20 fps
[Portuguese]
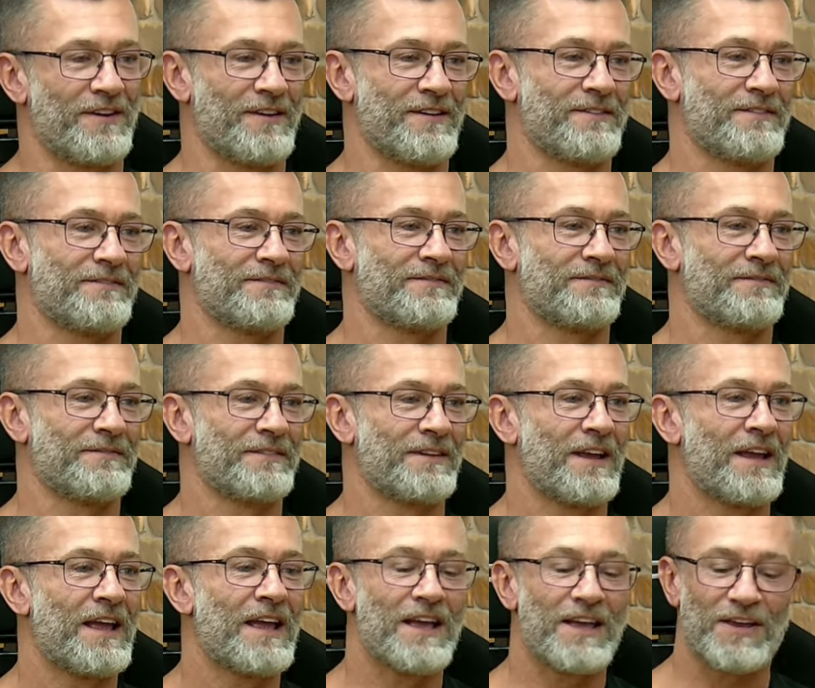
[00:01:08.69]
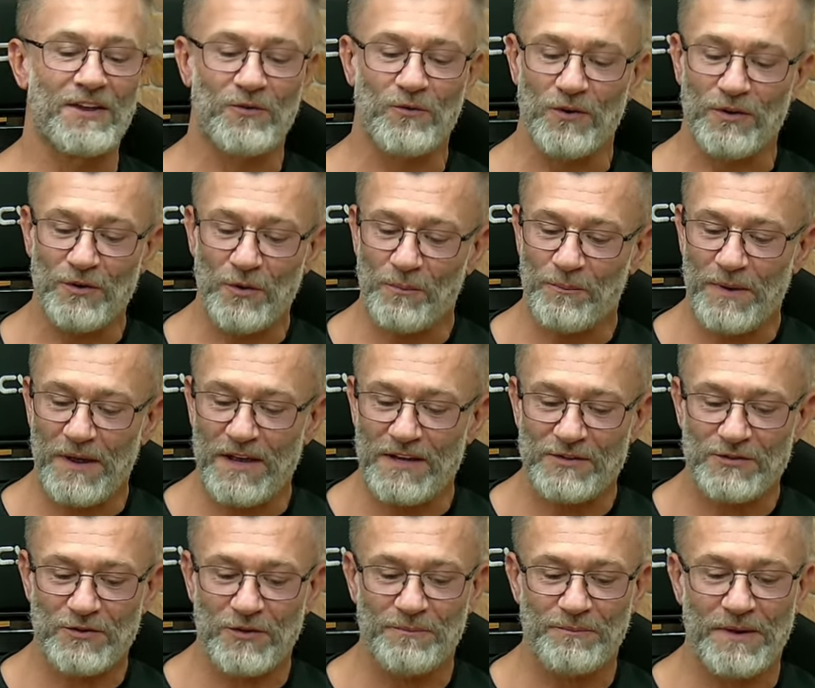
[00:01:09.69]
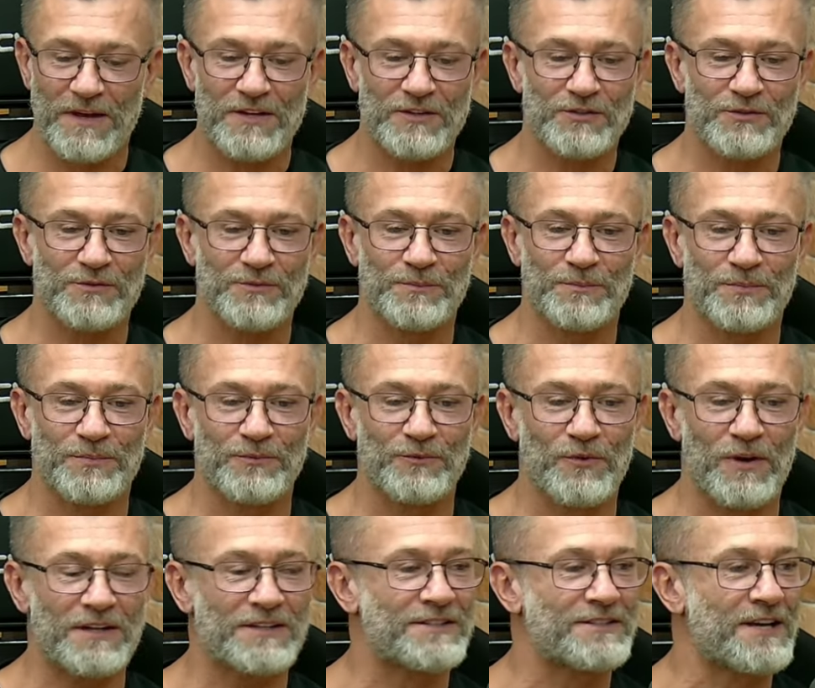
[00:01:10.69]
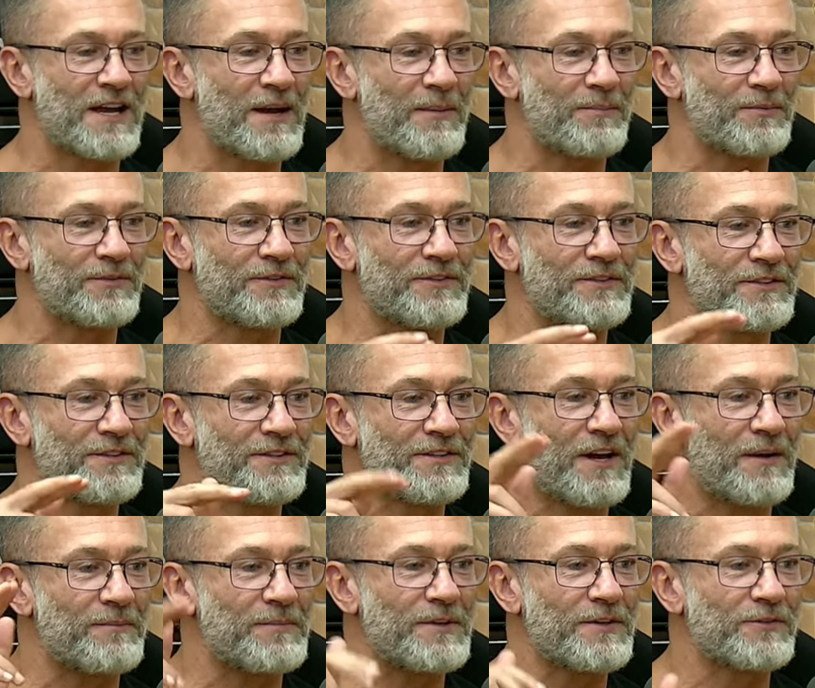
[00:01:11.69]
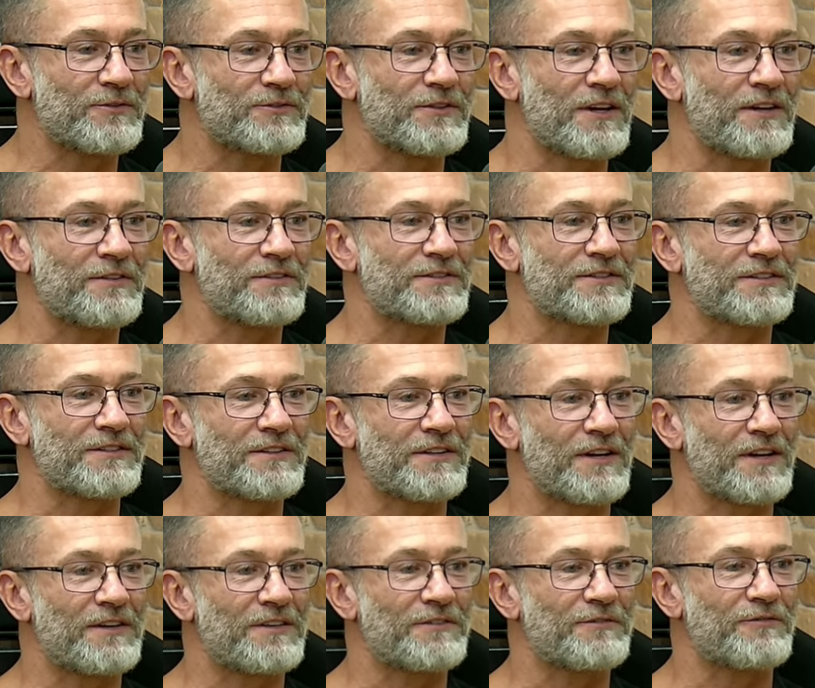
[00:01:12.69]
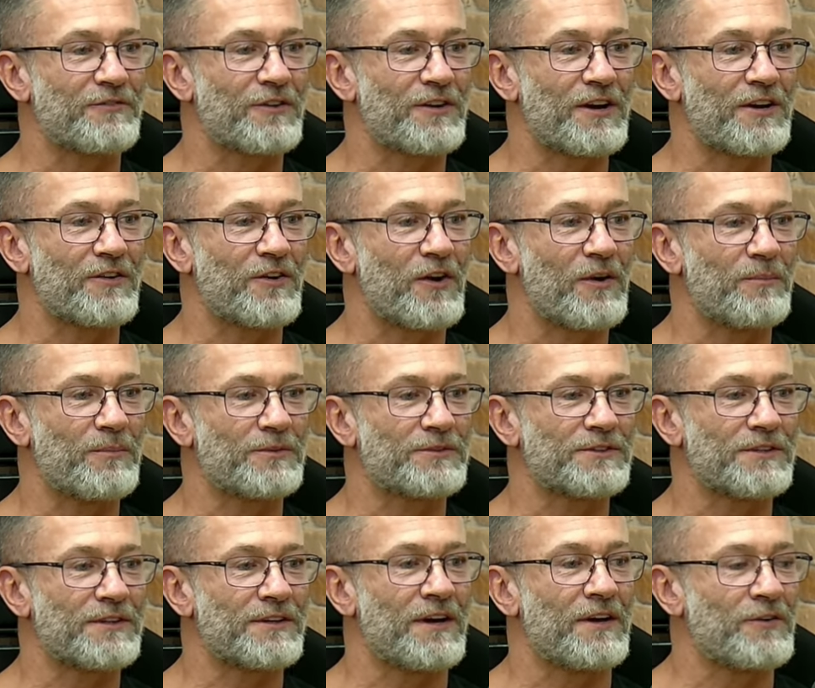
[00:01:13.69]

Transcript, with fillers: Tu nem tem. E quando eu peço, eu peço no WhatsApp de amigos lá em, lá em Florianópolis, né?